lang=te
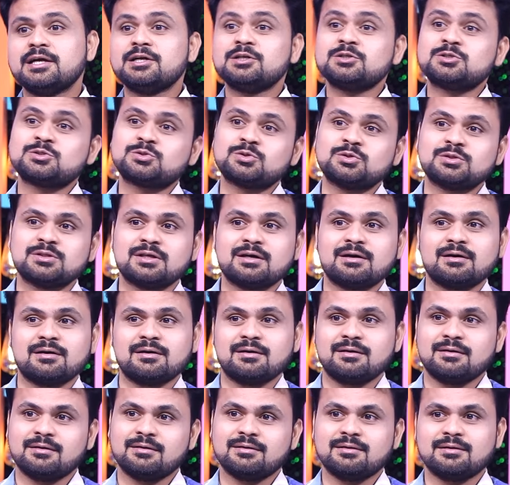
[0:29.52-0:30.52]
ఏడుస్తున్న
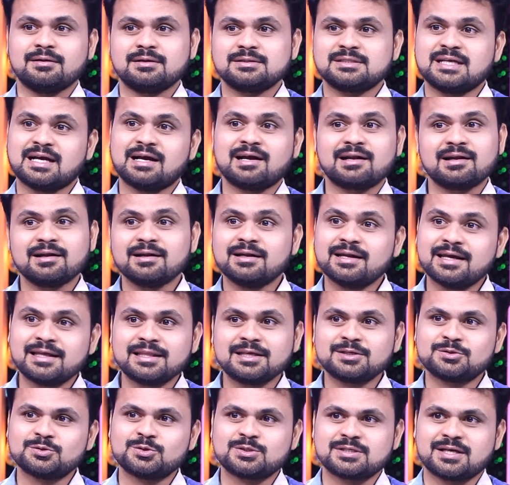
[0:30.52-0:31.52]
సంఘటనలు
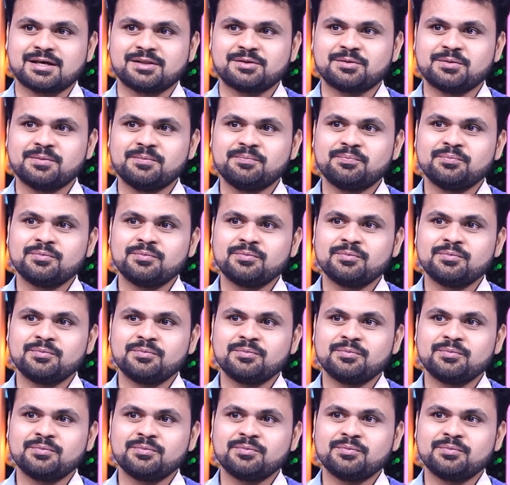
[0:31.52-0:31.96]
నేనే చూశాను